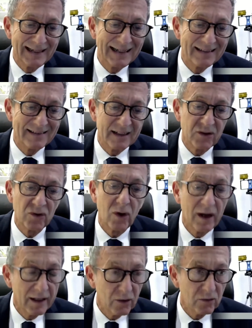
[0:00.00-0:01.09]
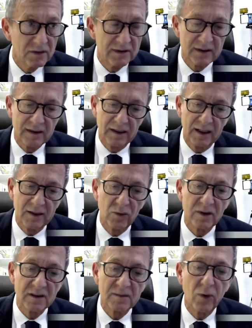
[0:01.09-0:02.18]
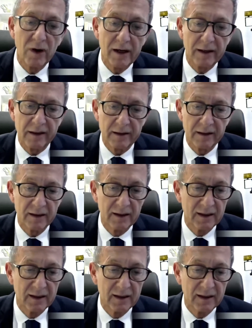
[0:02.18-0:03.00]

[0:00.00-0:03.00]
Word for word: Les secteurs de l'aéronautique et du transport aérien,